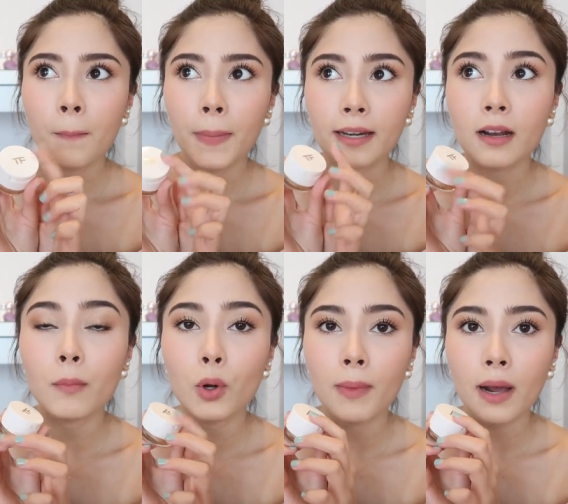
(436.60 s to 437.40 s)
เพชรข้า
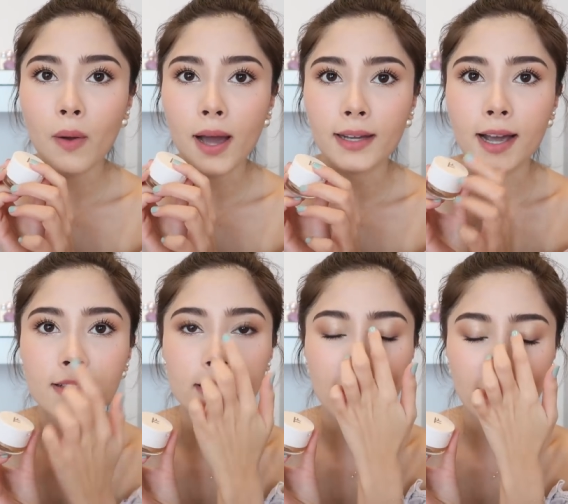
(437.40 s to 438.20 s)
งบนมากกว่านะคะ
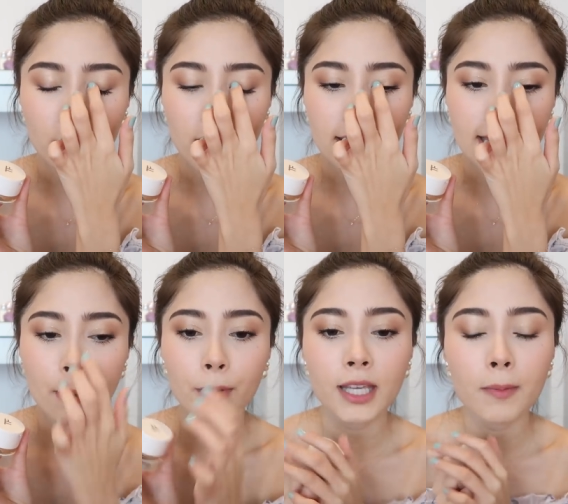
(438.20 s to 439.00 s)
จะใช้ลงหน้าตา
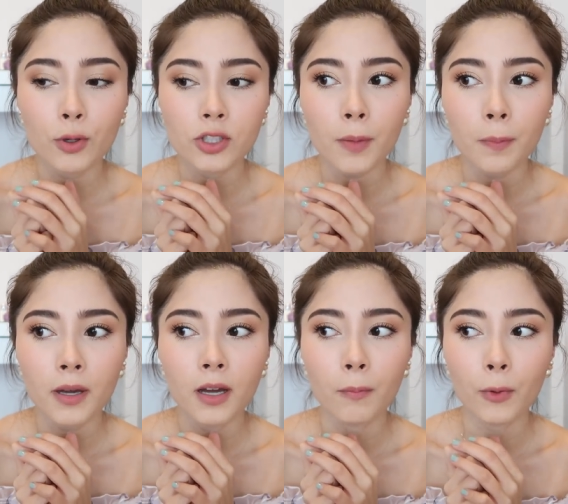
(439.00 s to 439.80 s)
เพราะนิกกี้เป็นคนชอบ
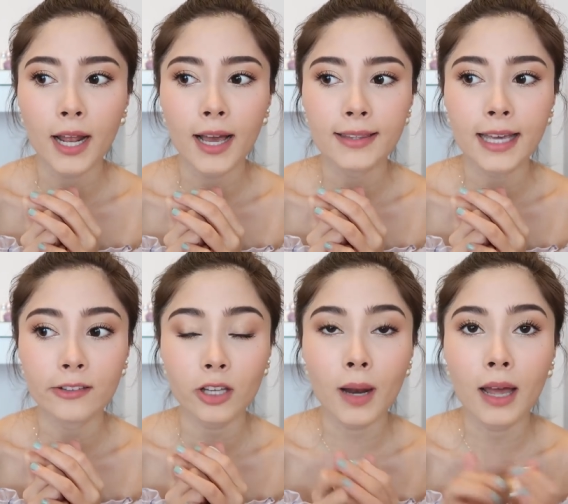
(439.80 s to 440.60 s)
เวลาทาตา
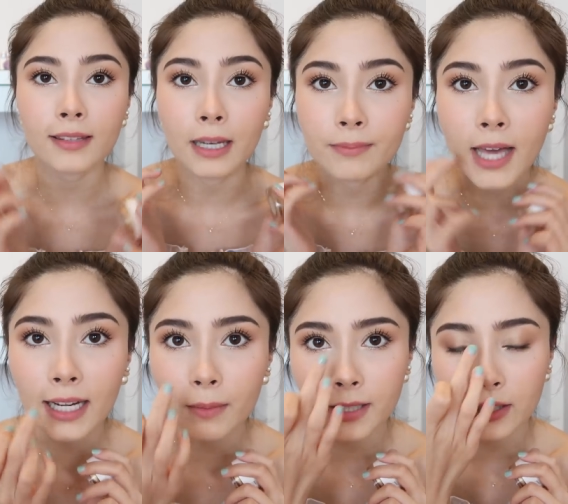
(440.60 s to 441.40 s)
ชอบทาสีน้ำตาล
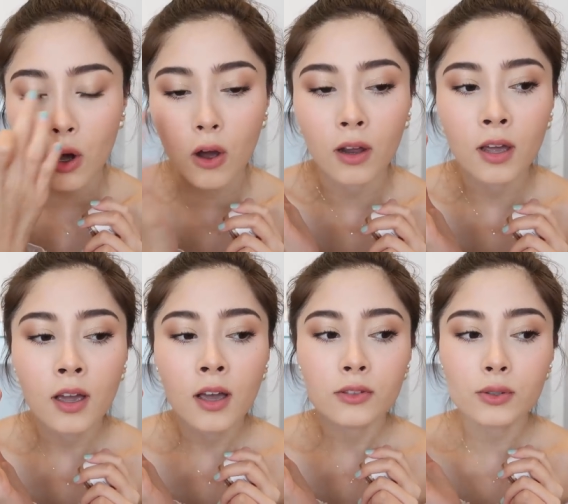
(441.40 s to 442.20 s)
กับสีทอง
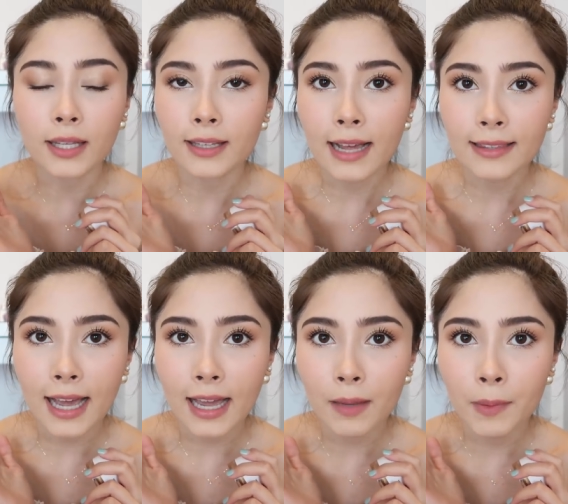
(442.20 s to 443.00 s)
ส่วนใหญ่จะทา
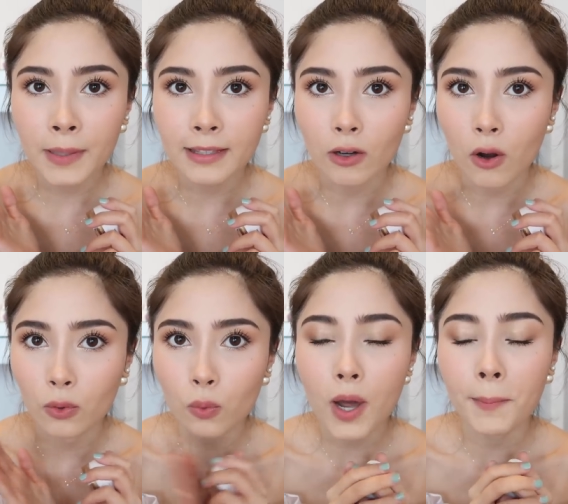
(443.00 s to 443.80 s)
ตาให้มันมีสีทอง
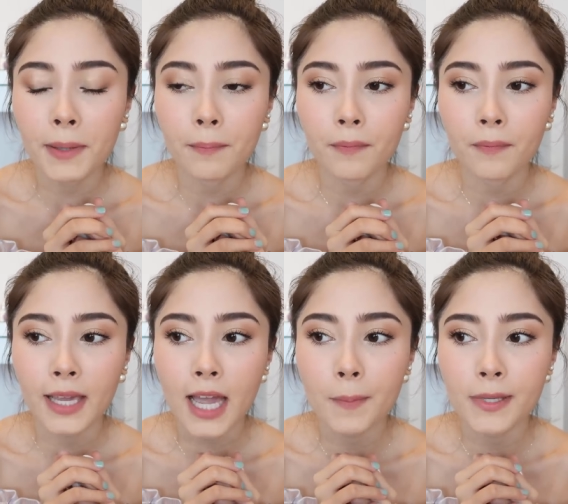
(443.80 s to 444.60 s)
ทุกวันเป็นเม
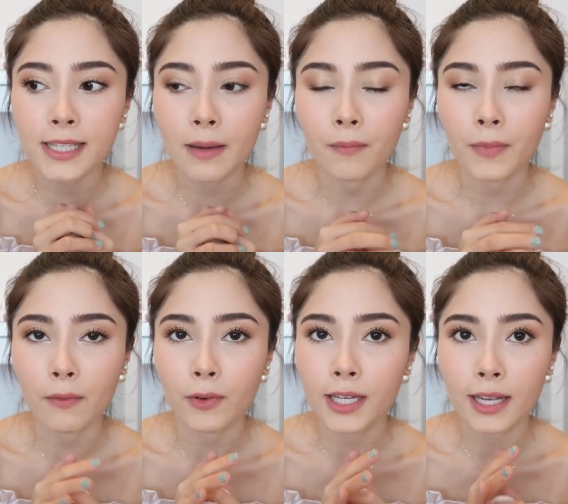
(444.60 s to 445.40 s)
คอัพประจำ
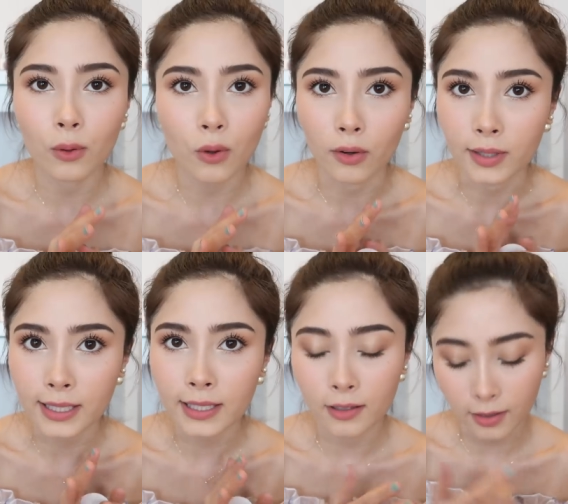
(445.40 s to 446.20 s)
everyday look ของนิ
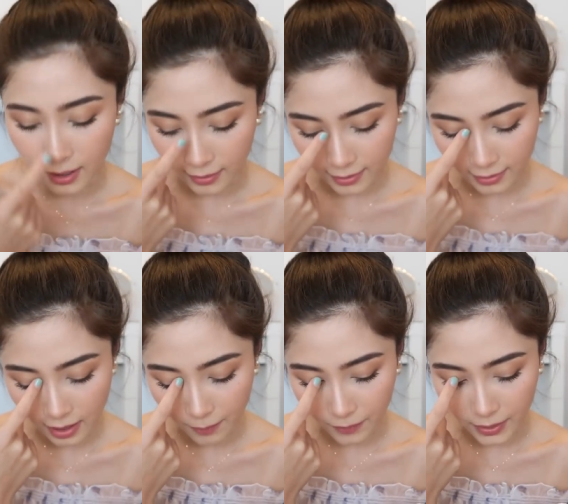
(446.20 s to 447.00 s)
กกี้เลยค่ะที่จะ
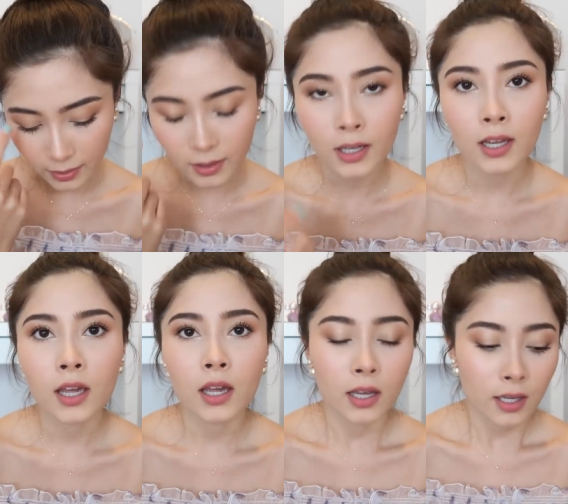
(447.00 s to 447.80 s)
ทำเป็น
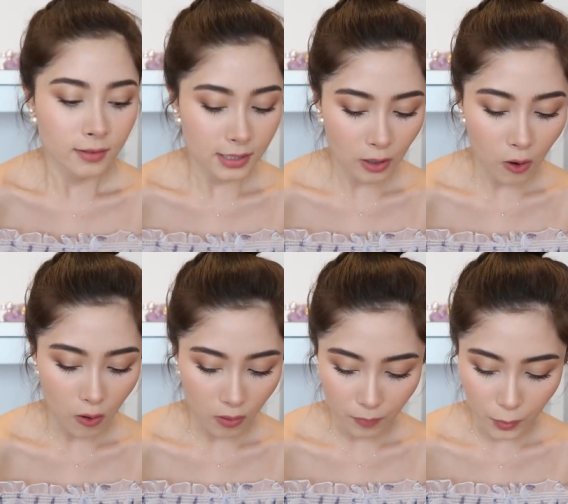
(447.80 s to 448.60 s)
สีท
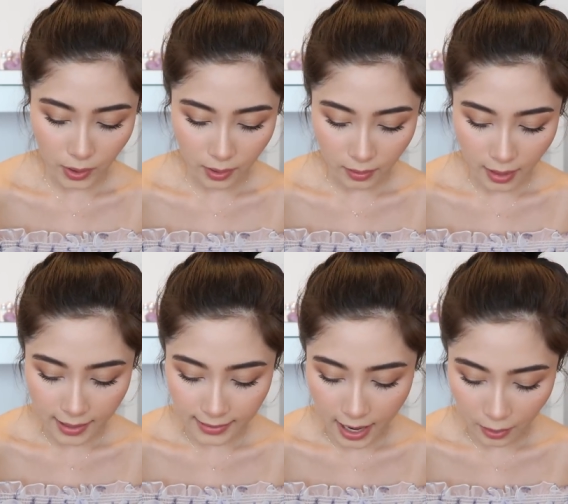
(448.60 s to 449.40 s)
องบนห
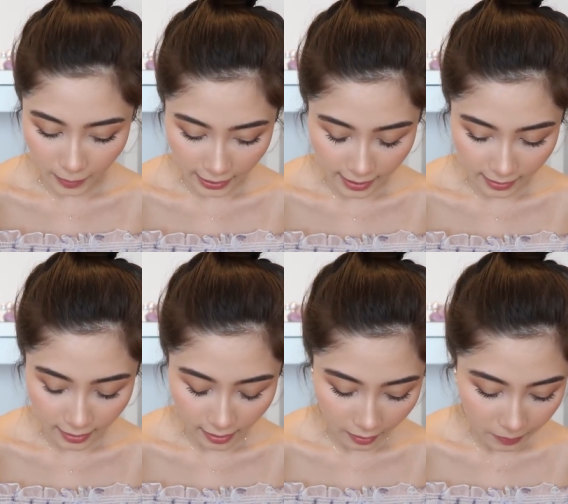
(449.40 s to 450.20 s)
น้าตาเหมือนกัน
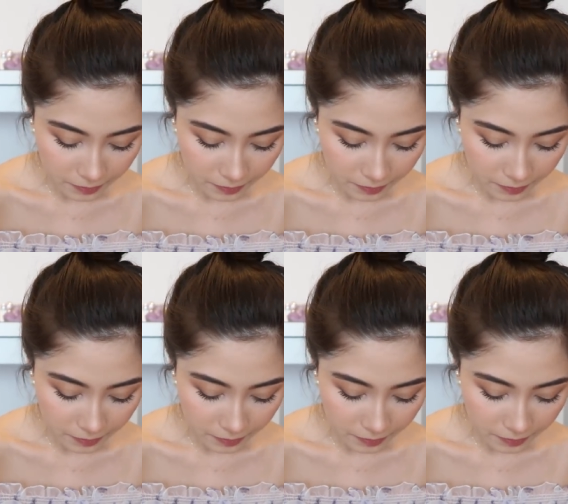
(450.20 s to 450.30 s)
นะคะ